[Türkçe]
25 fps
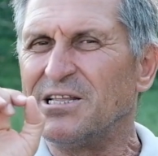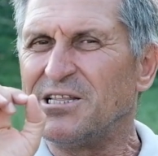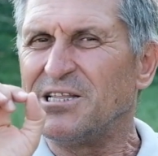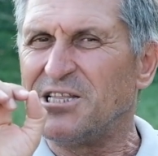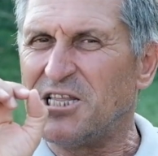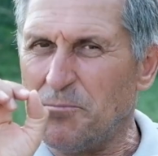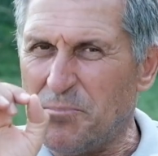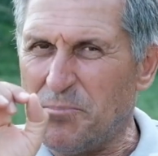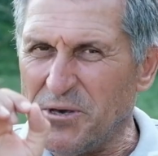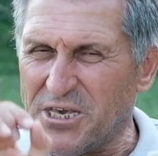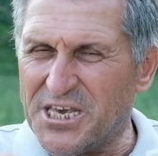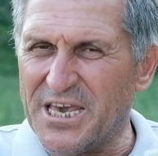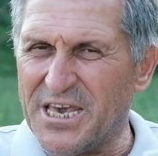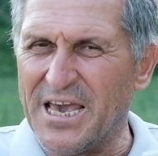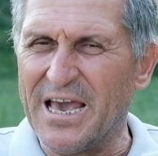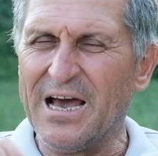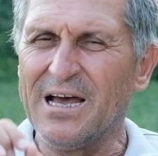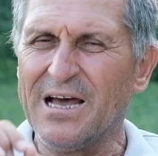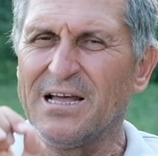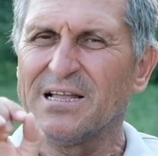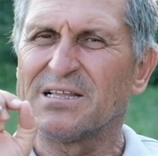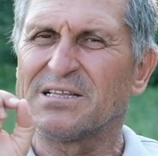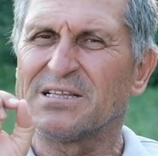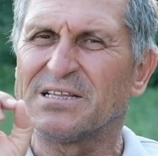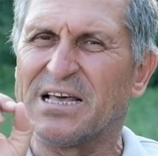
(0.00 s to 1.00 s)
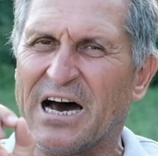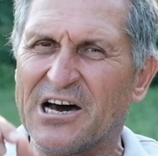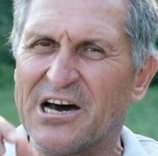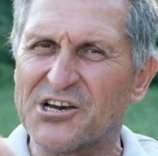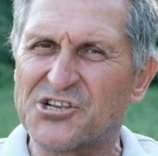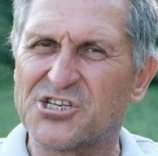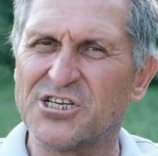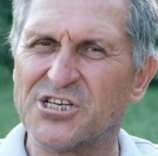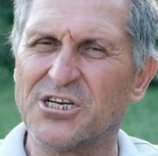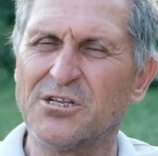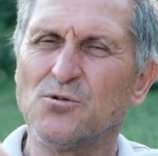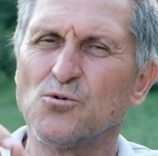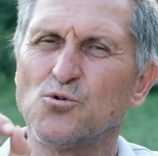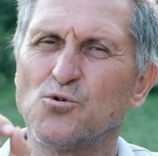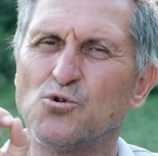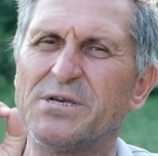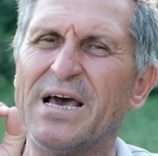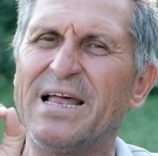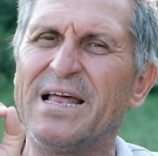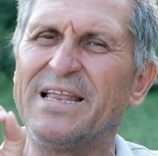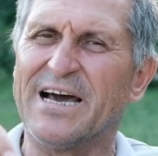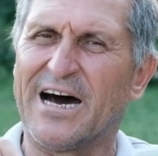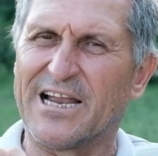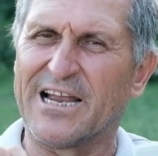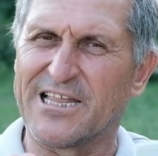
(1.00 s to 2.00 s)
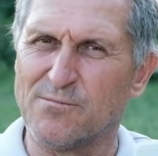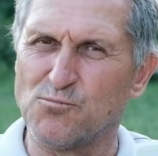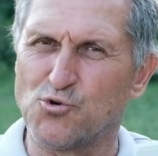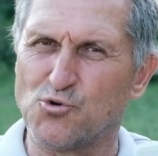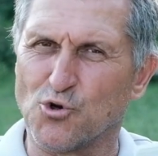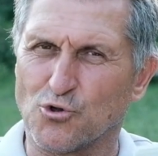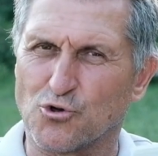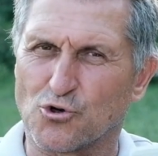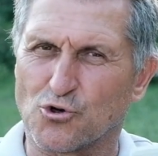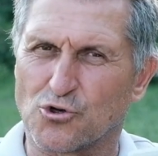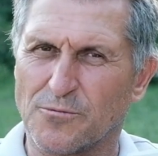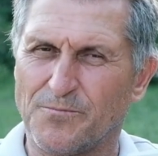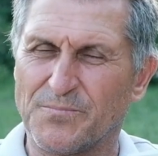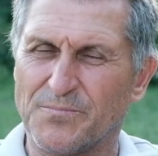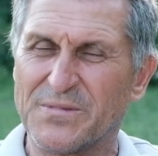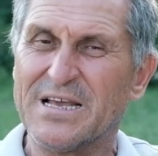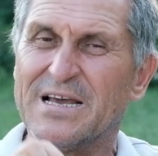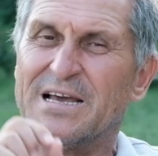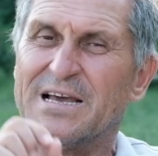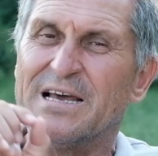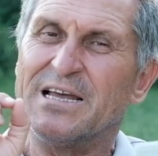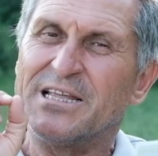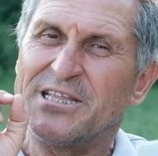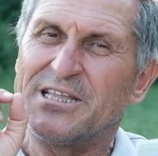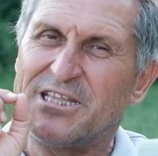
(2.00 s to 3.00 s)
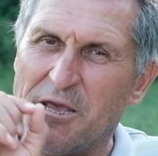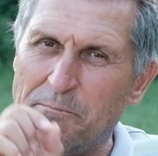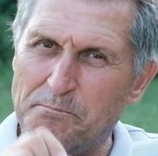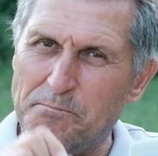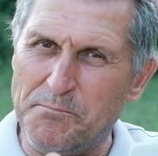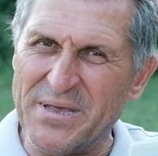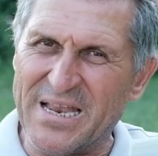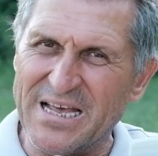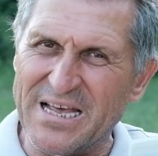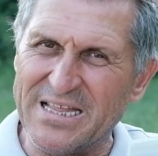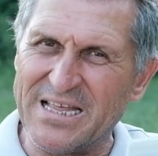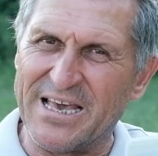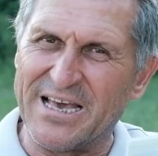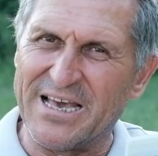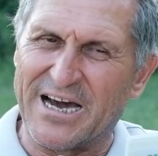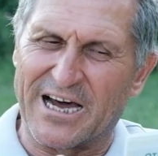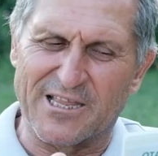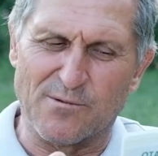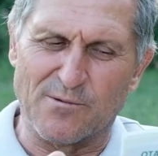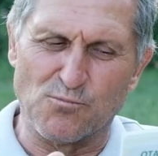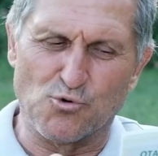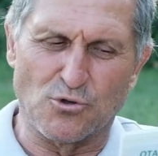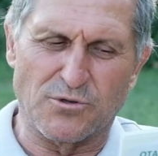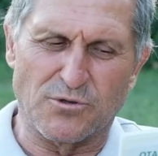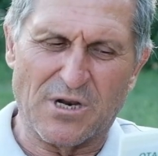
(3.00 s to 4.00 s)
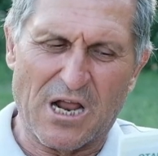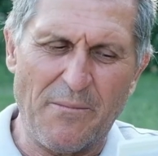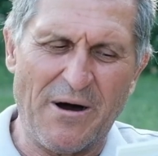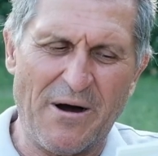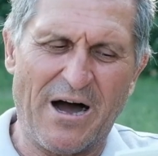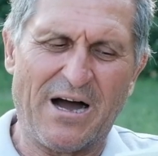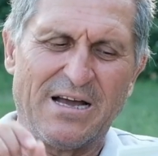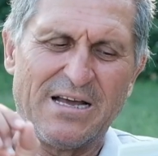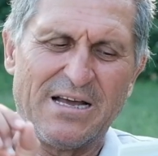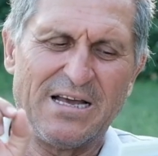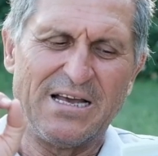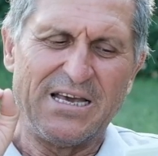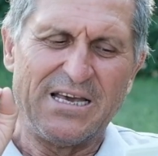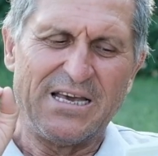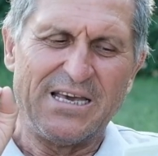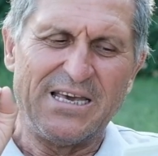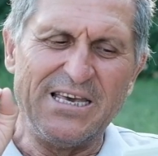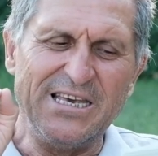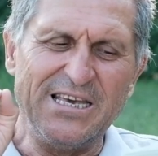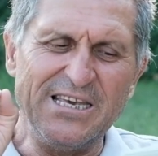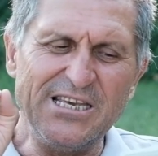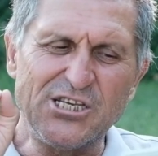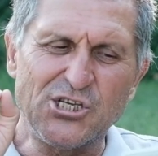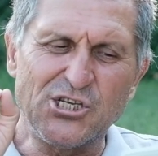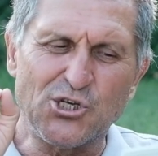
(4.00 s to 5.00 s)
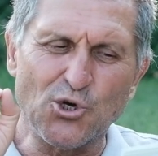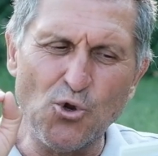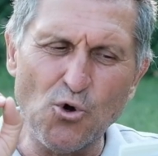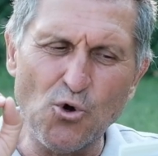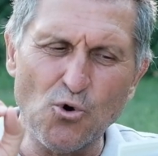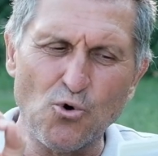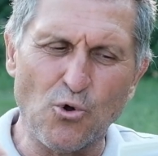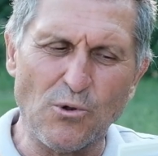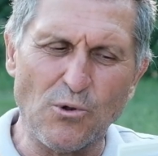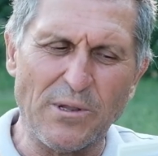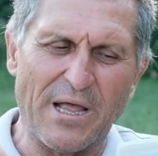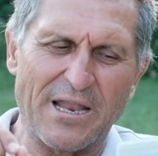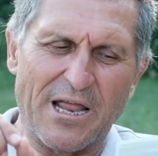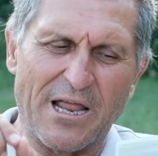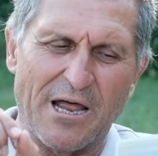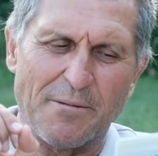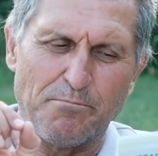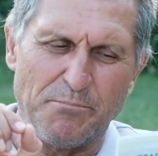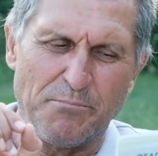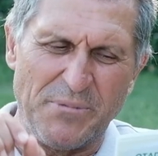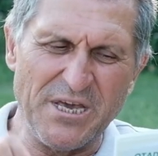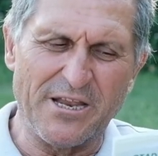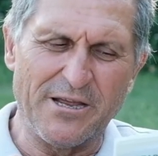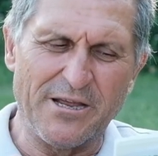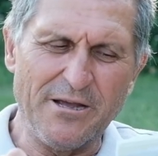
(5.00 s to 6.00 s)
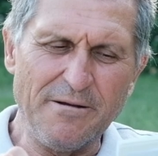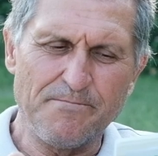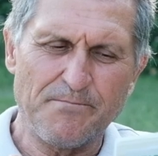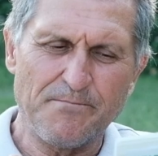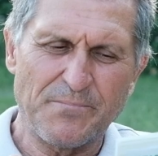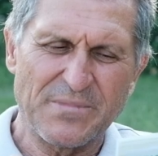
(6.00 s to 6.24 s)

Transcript: Tip 2'ye tarçın güzel yardımcı olur. Tip 1'e de yardımcı olur ama insülin kullanan biri